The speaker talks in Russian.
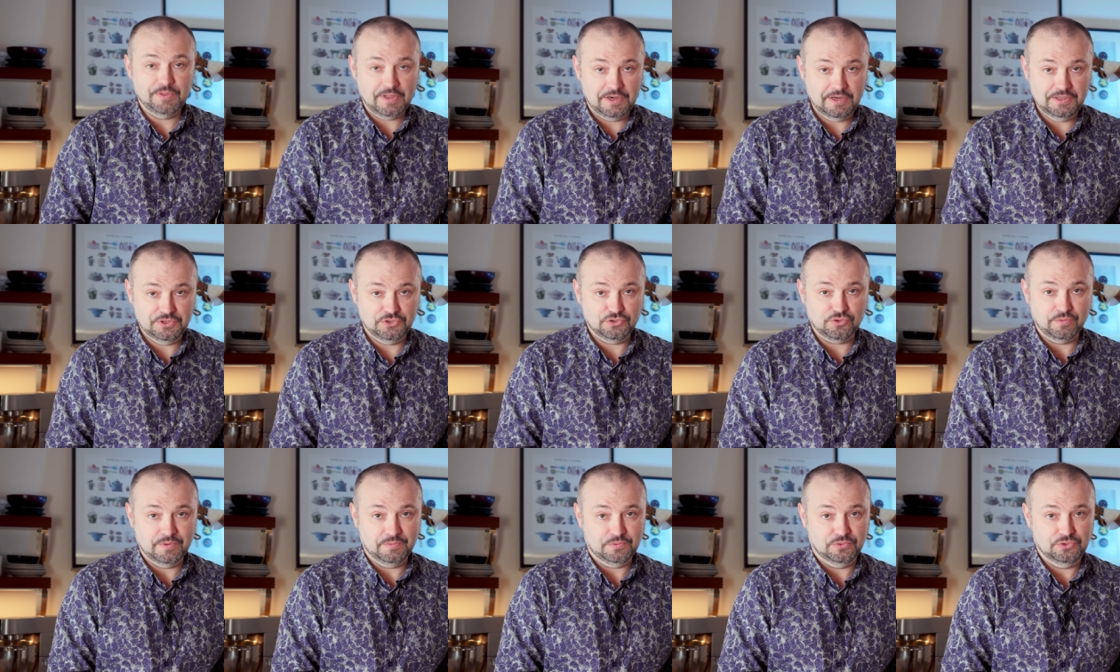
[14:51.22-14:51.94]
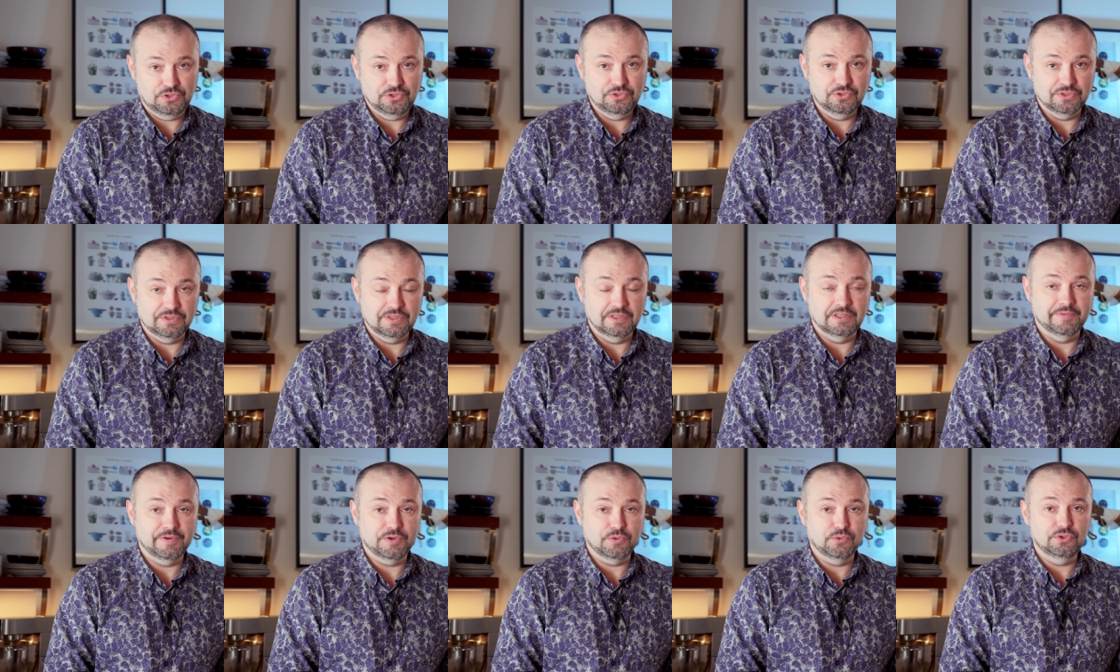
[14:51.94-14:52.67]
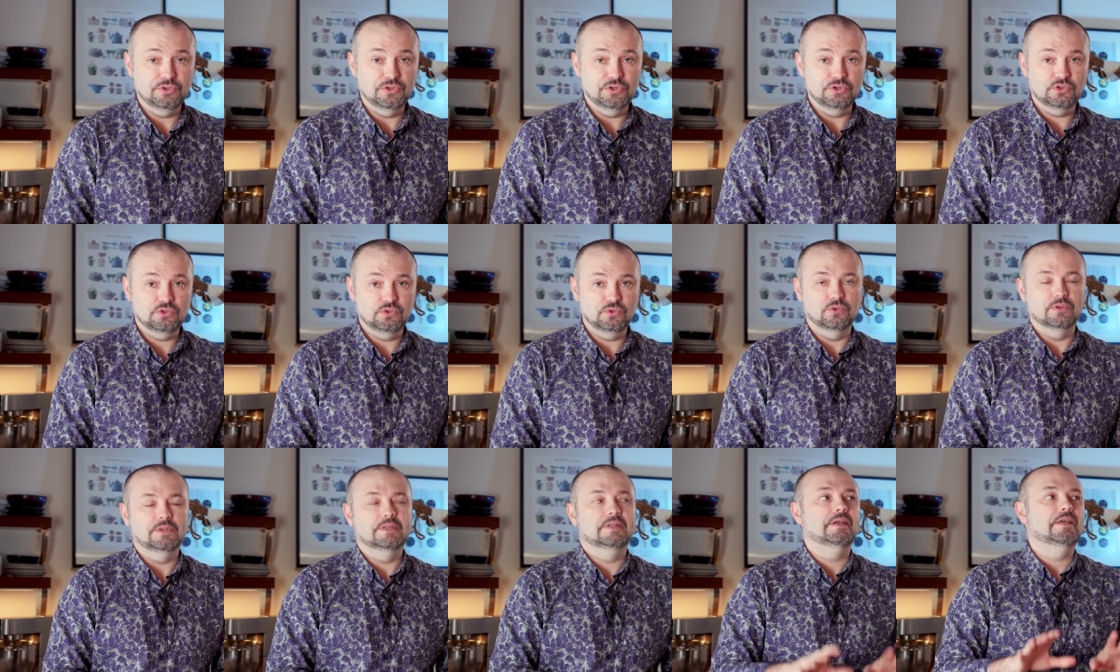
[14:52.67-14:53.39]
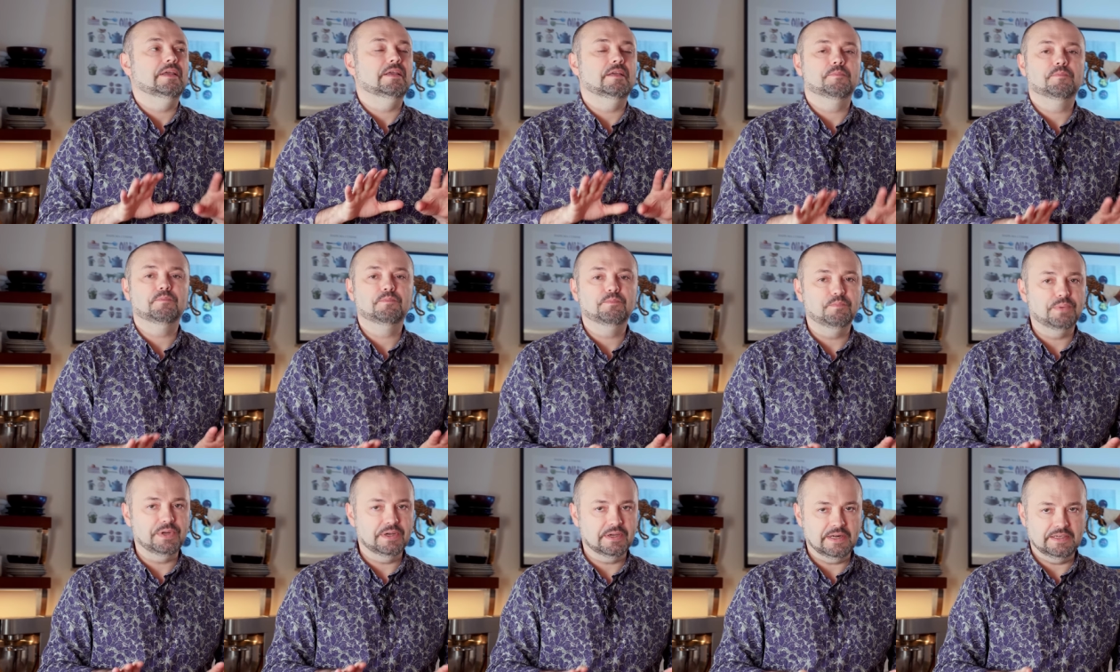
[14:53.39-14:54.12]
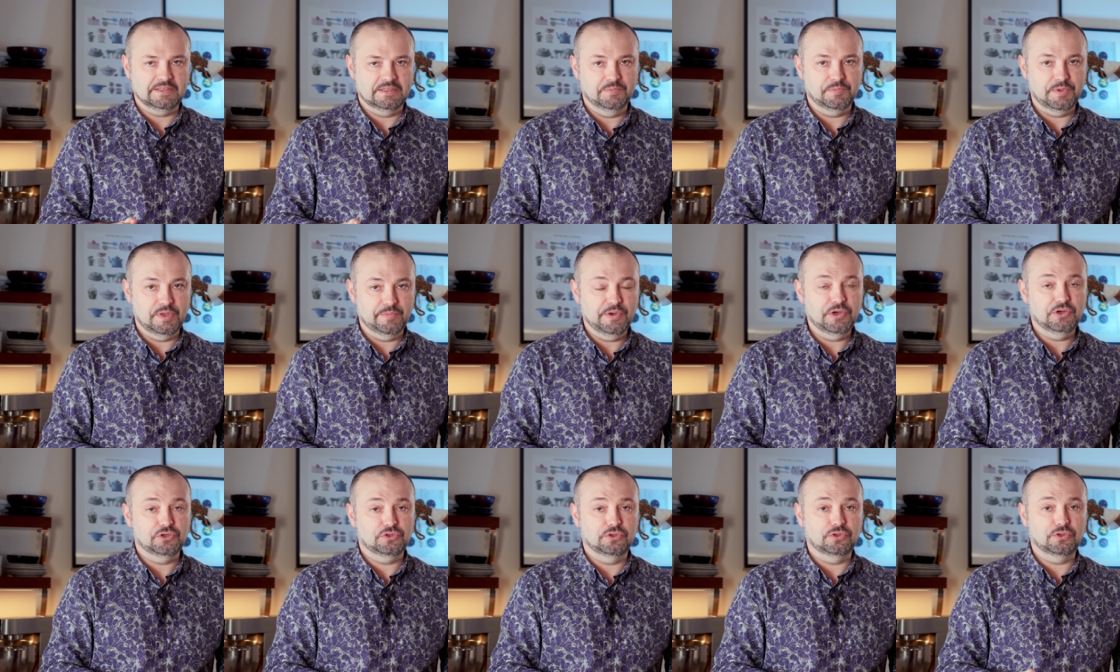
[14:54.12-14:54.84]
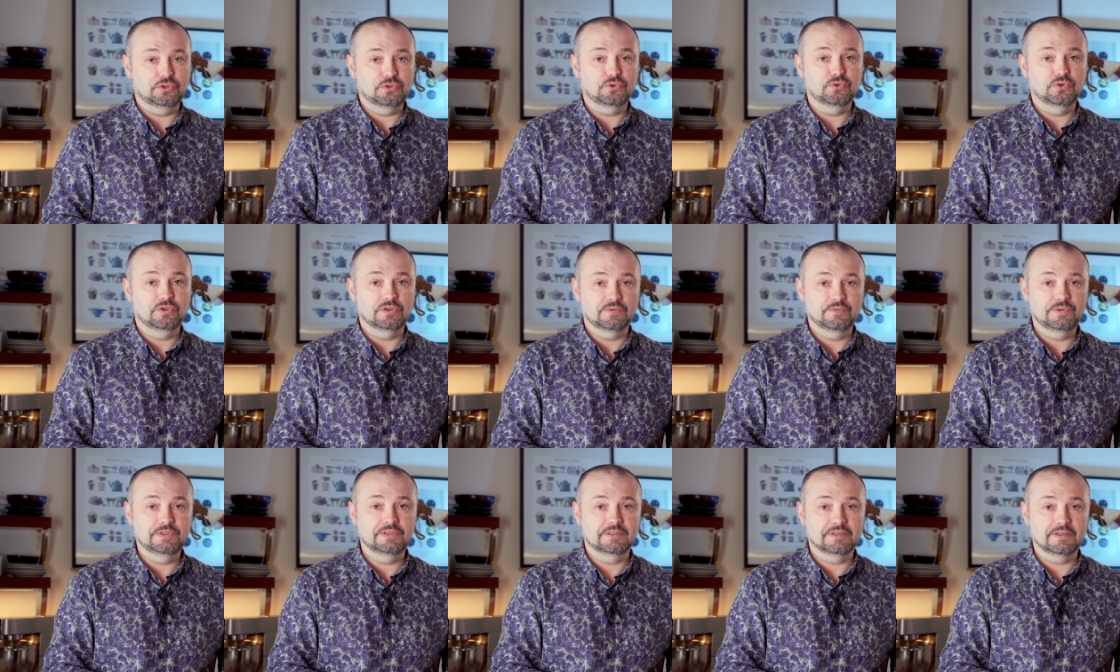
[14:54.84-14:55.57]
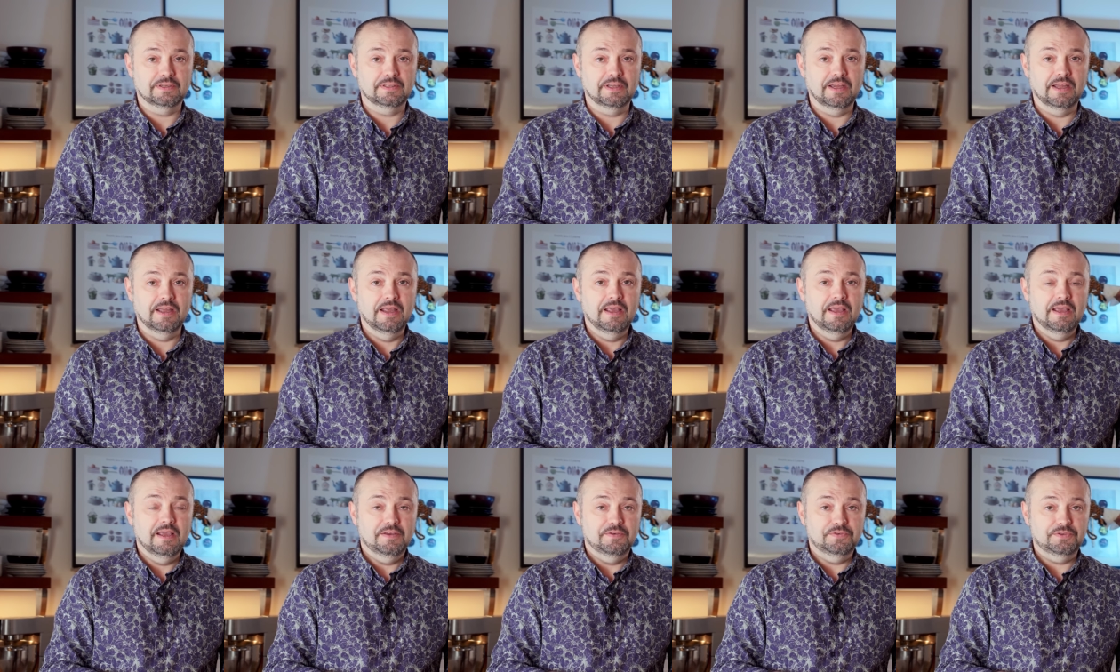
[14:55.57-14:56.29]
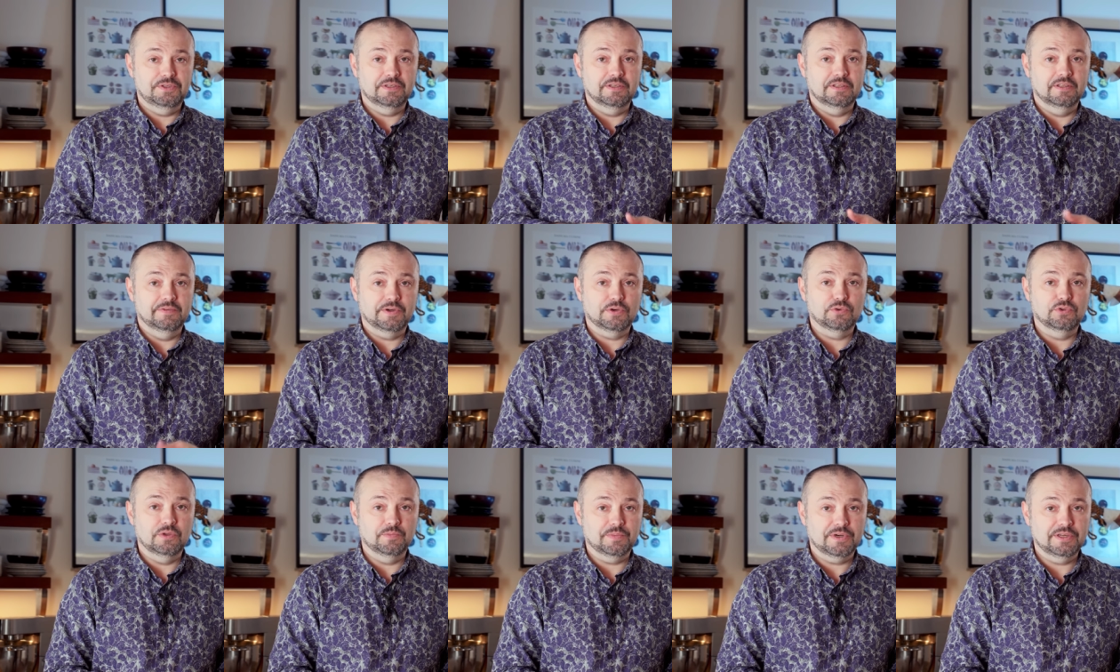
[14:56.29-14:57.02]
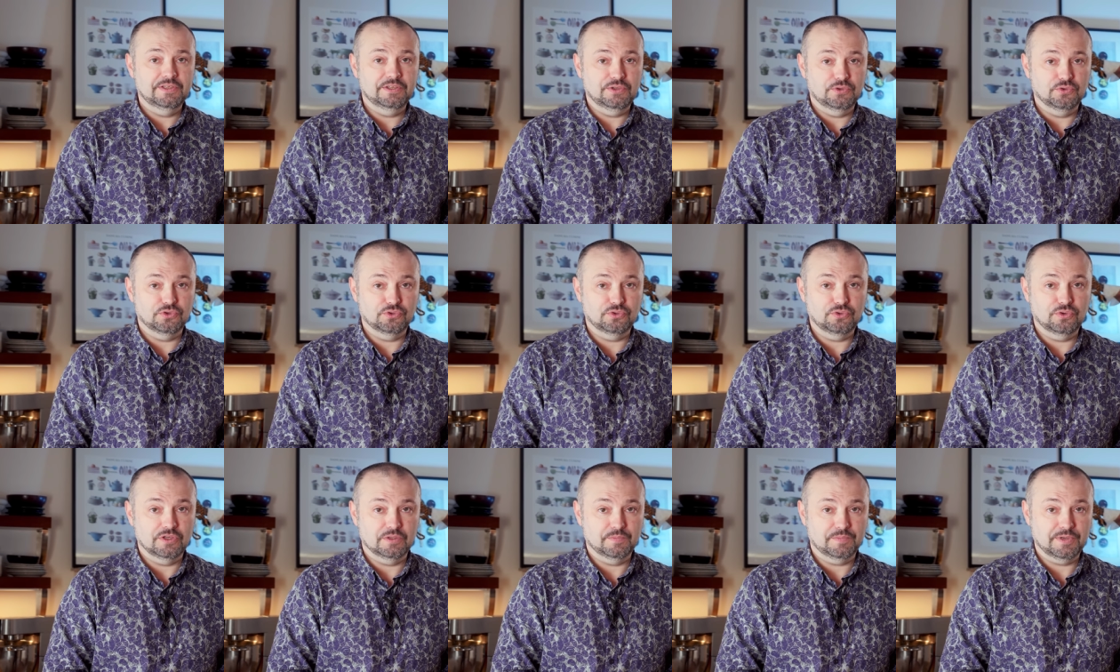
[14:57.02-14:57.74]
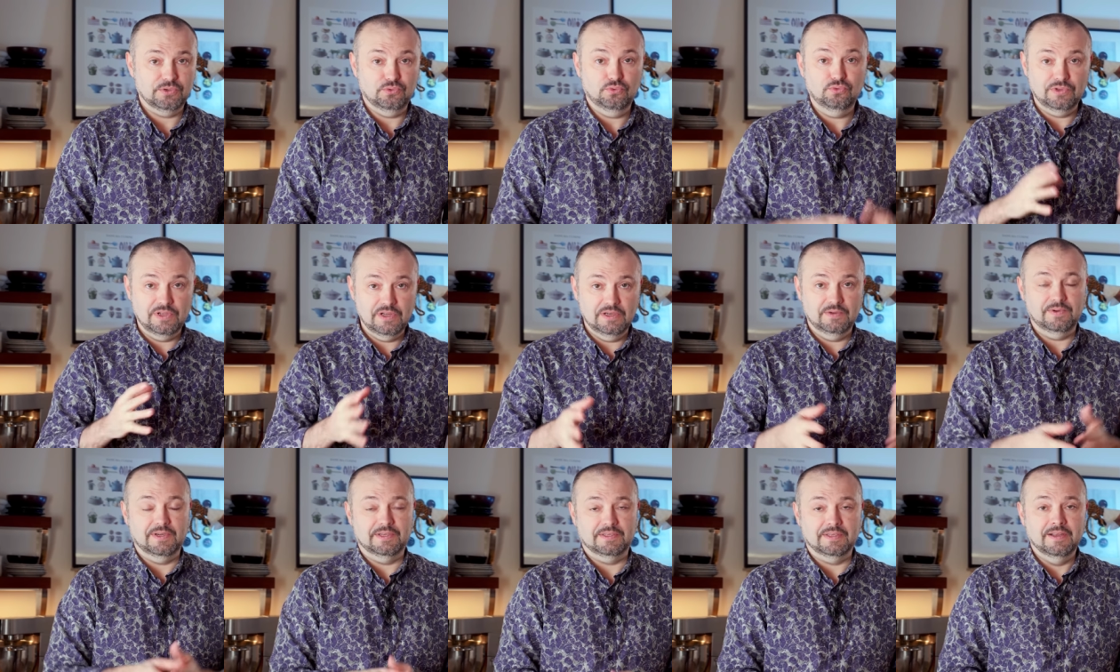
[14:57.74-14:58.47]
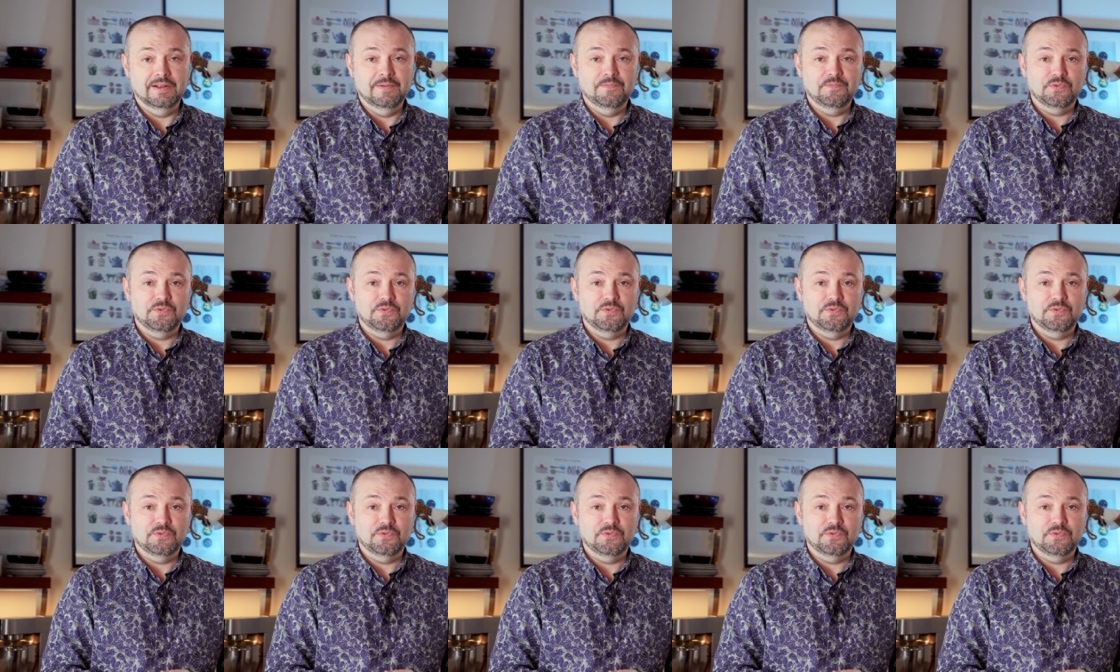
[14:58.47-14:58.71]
нарезочка у меня получилась на новогодний стол прекрасно понимаю, что этот ролик выйдет, когда все новогодние праздники уже сто раз пройдут для вас.